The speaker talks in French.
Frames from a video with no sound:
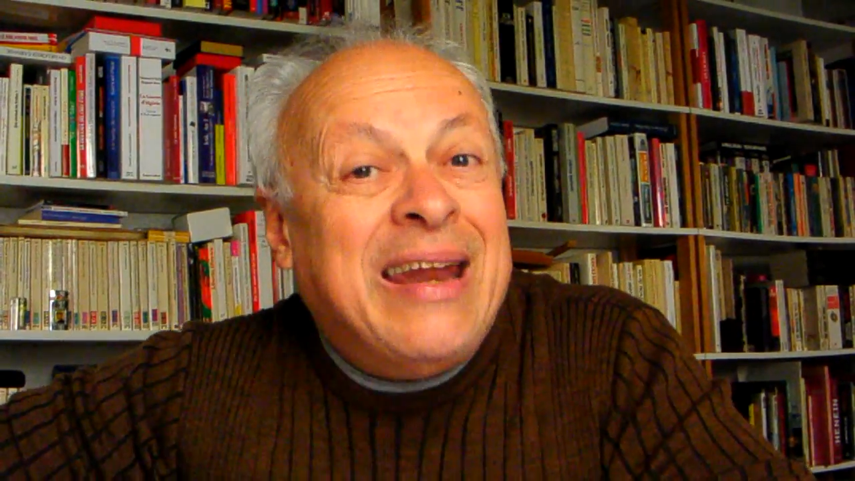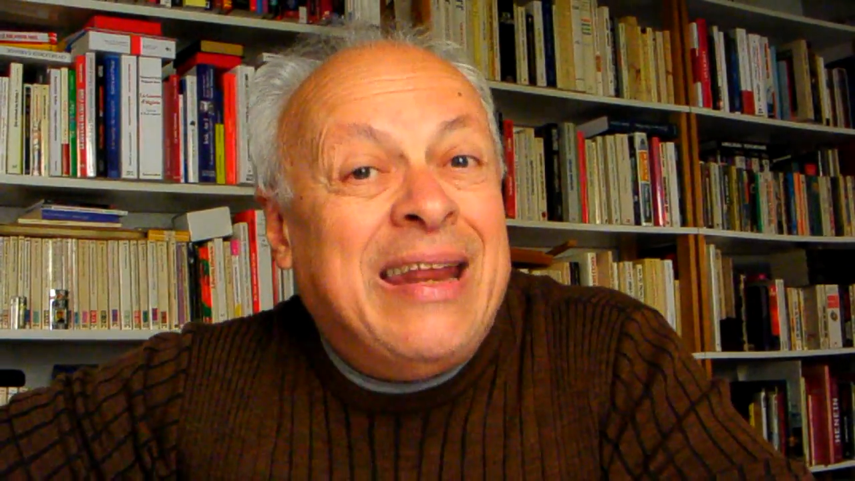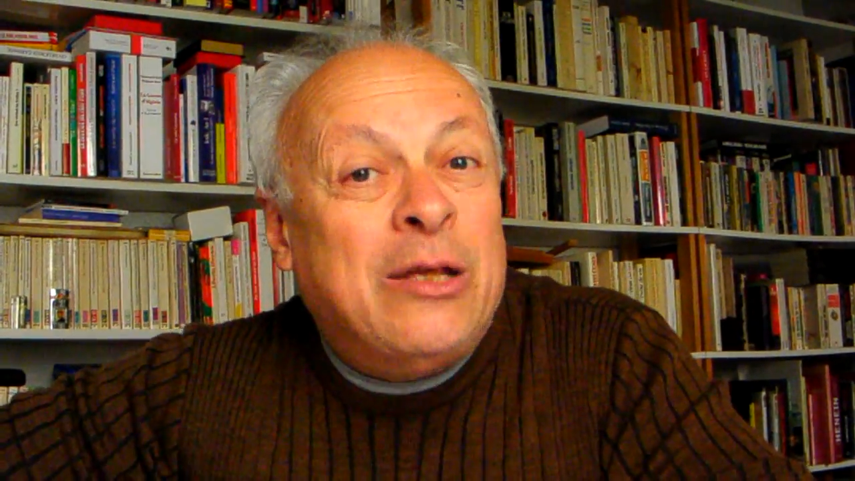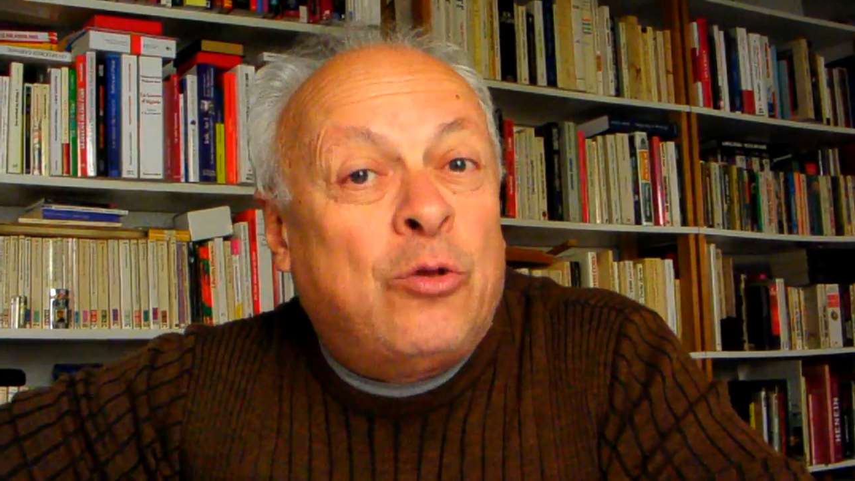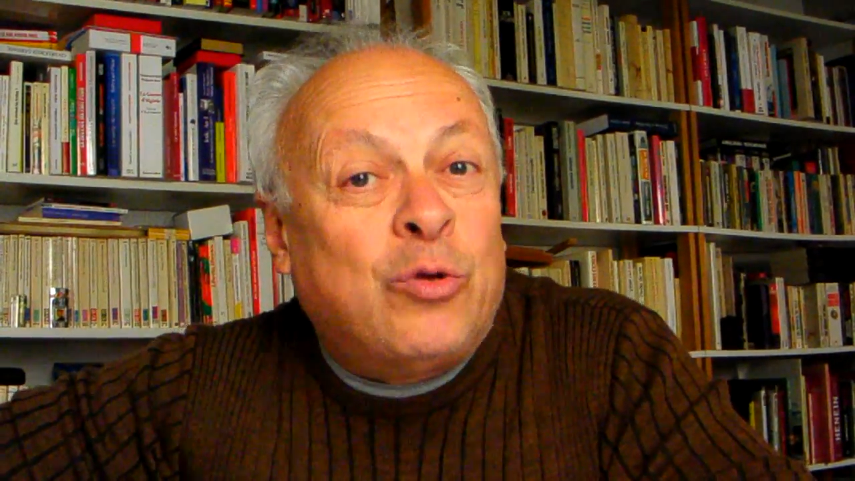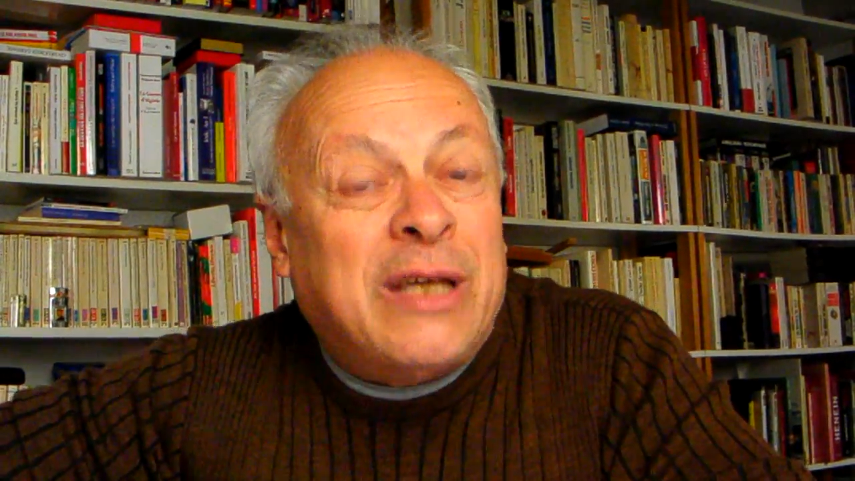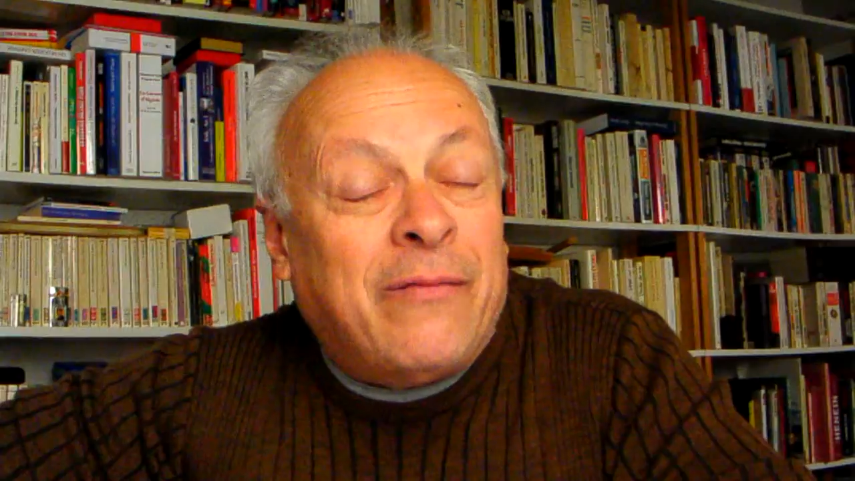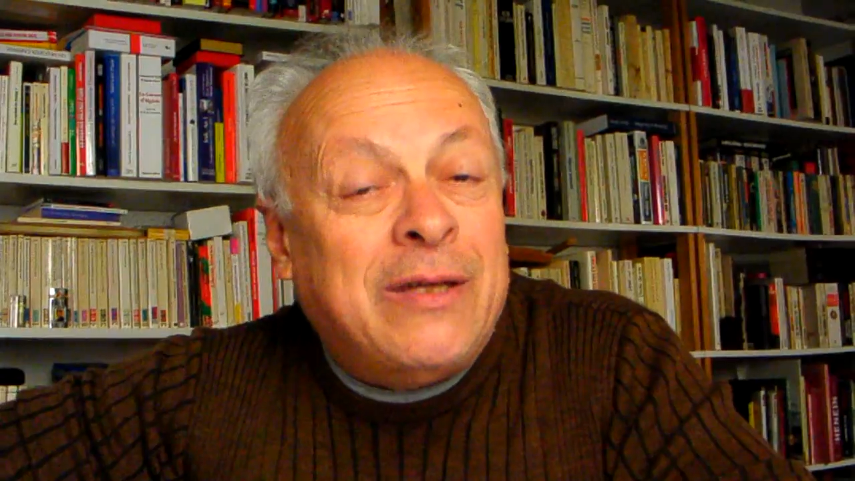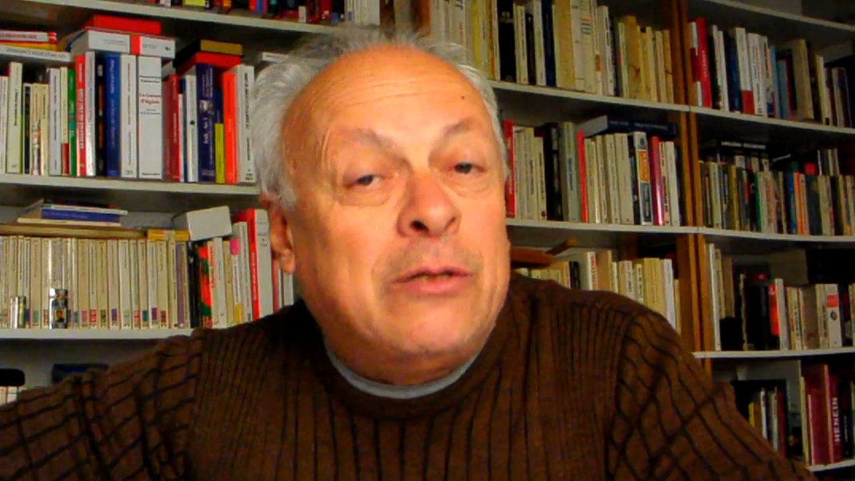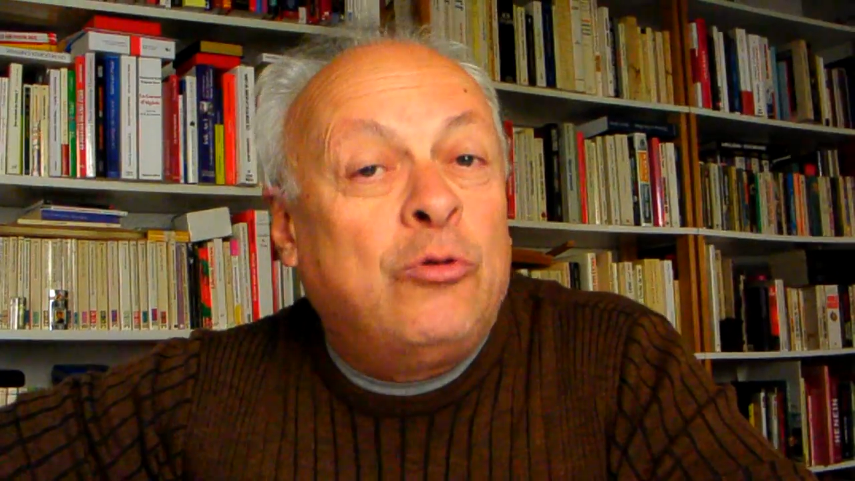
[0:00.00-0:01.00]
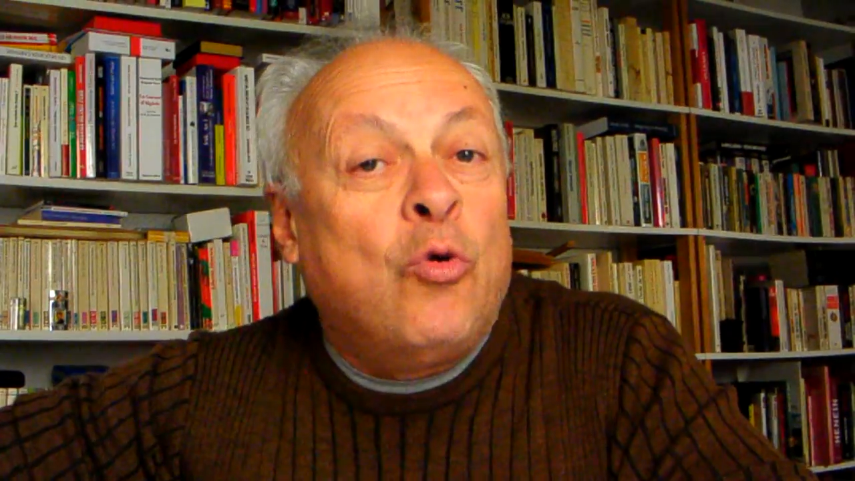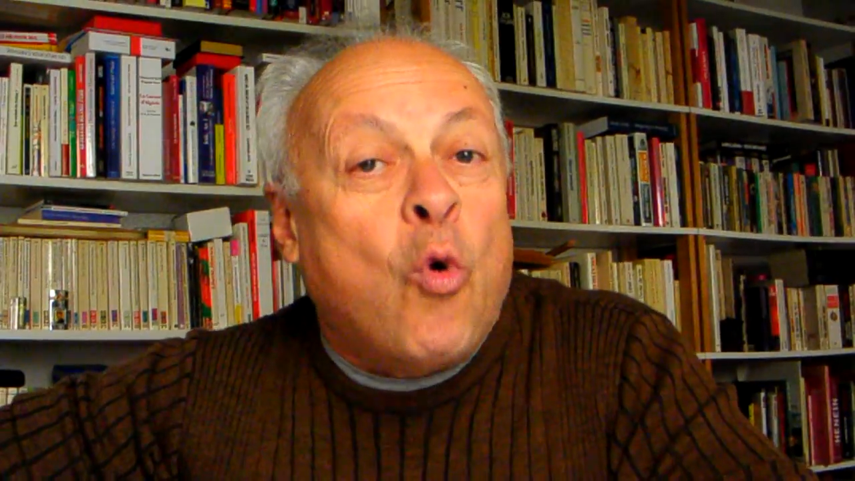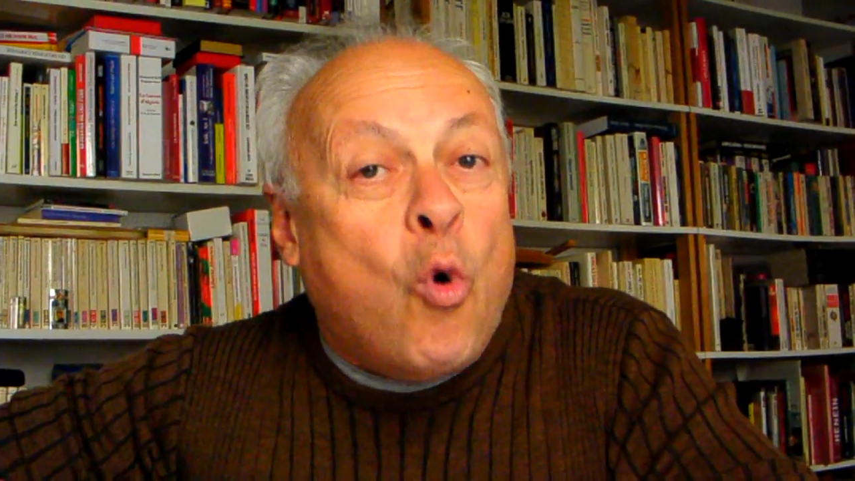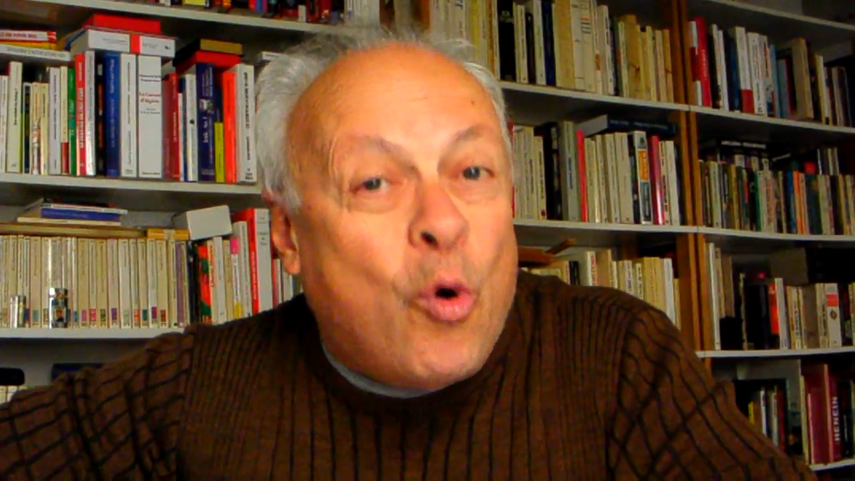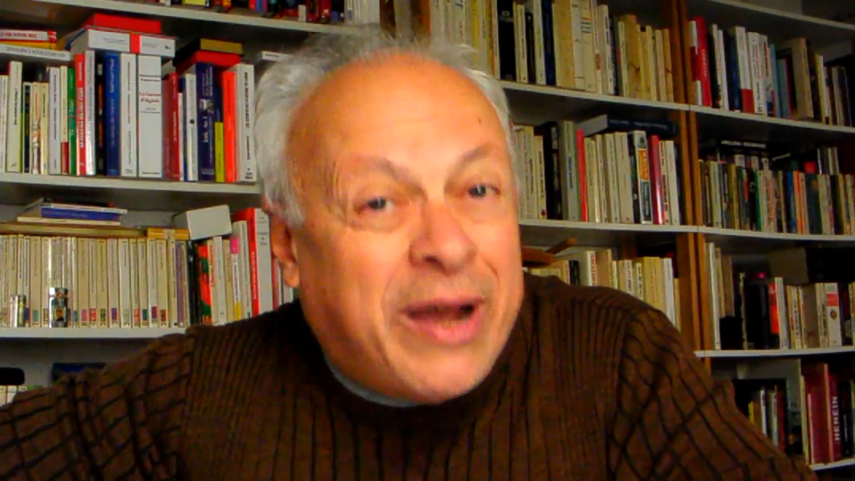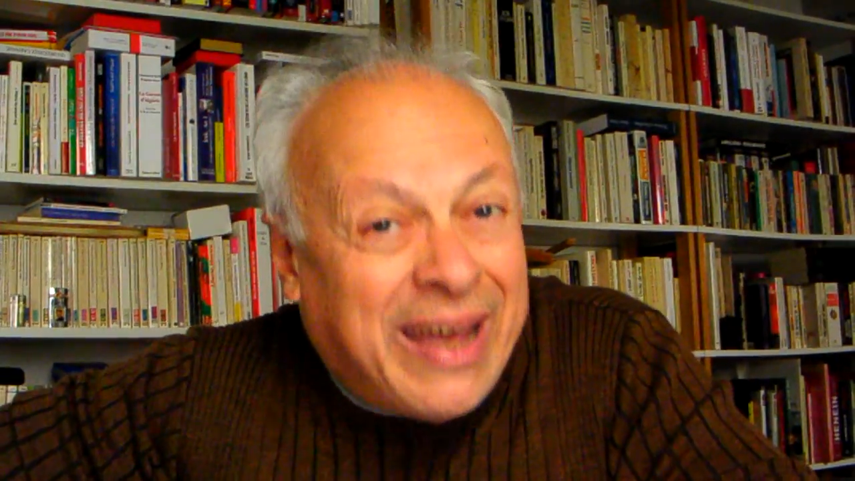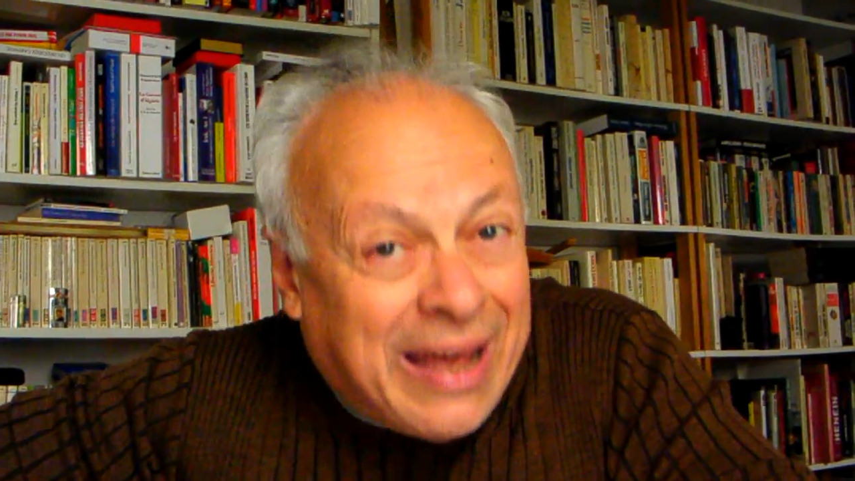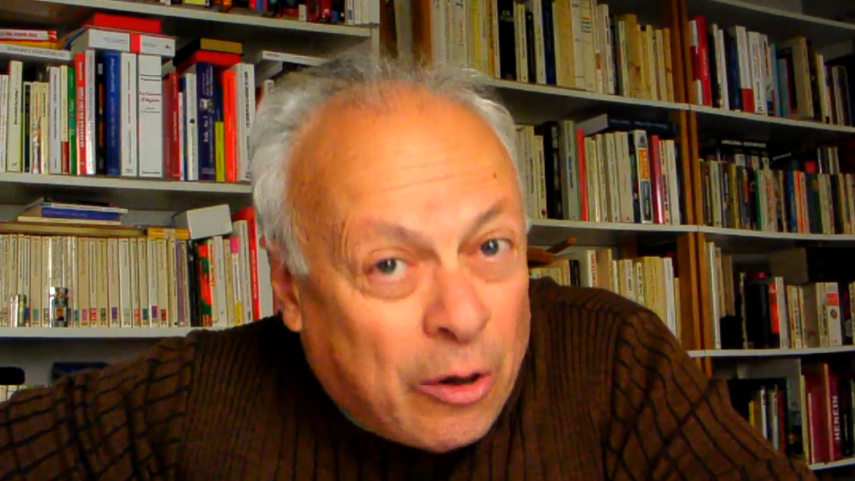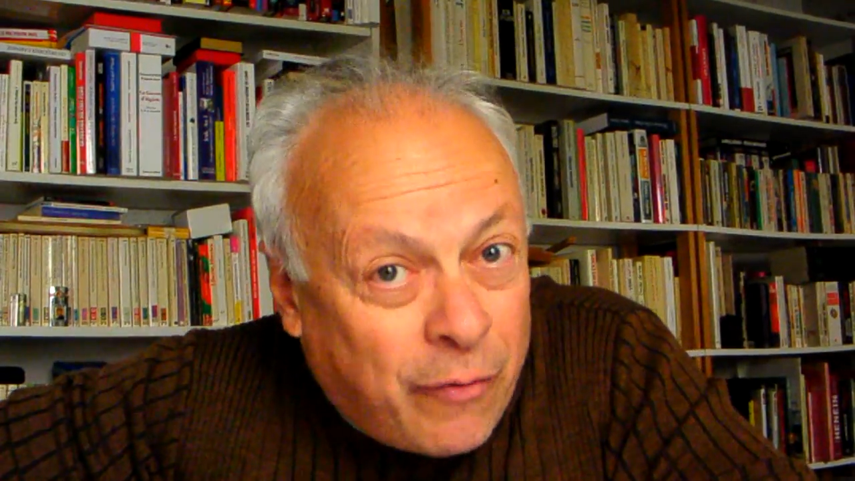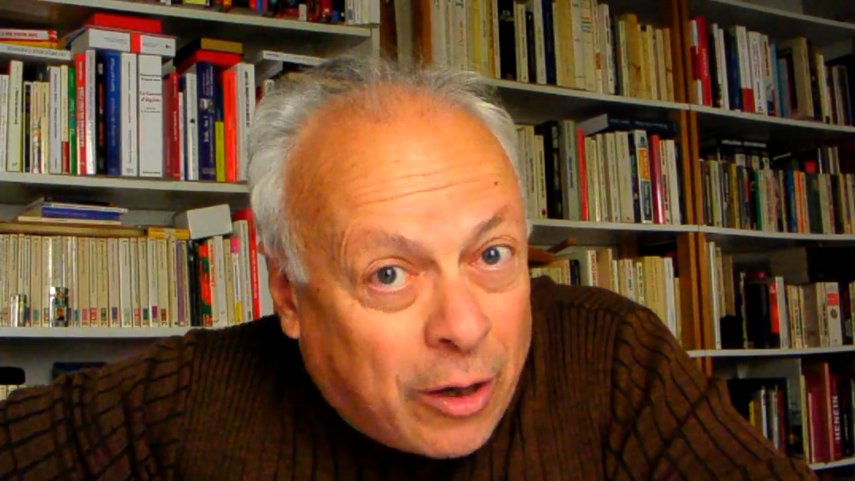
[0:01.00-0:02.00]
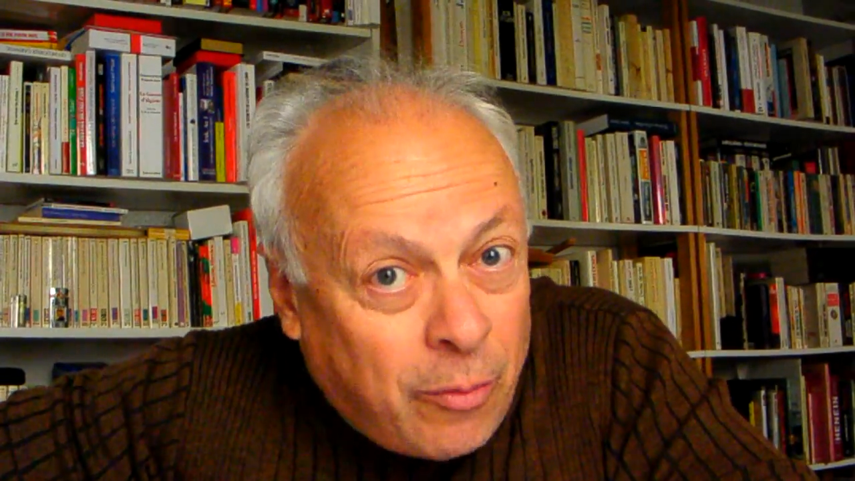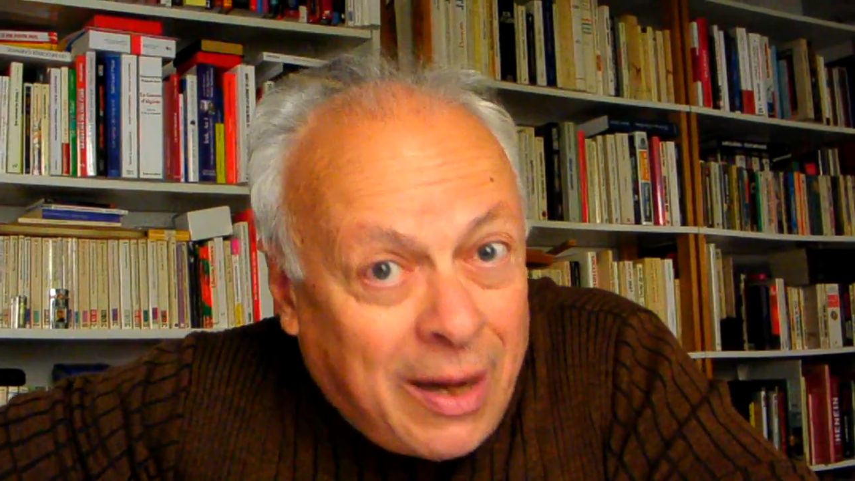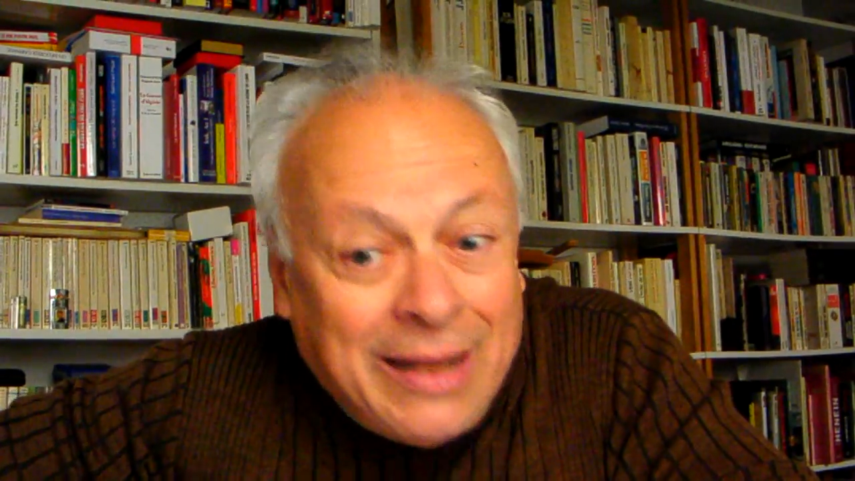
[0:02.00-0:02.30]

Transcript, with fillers: n'est au service de aucun gouvernement,